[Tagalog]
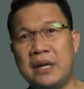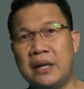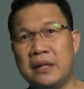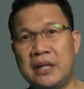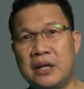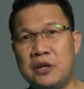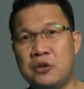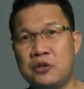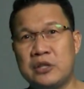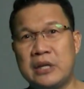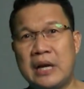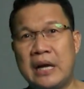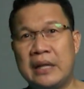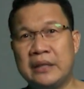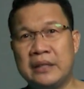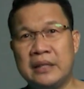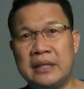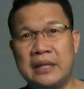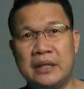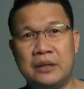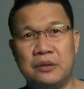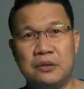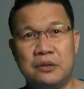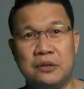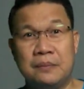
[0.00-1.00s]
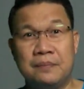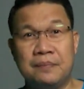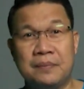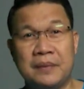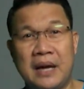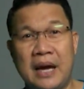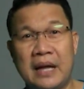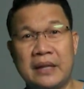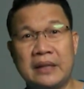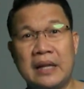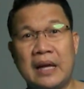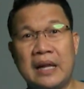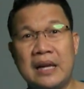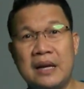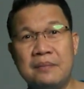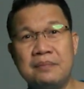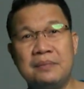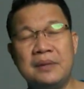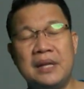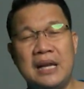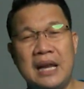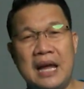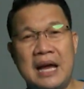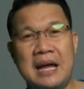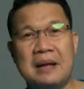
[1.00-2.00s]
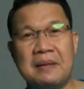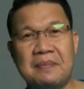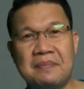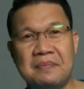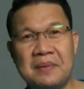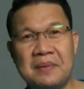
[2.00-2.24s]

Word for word: ng negosyanteng ito at alam nila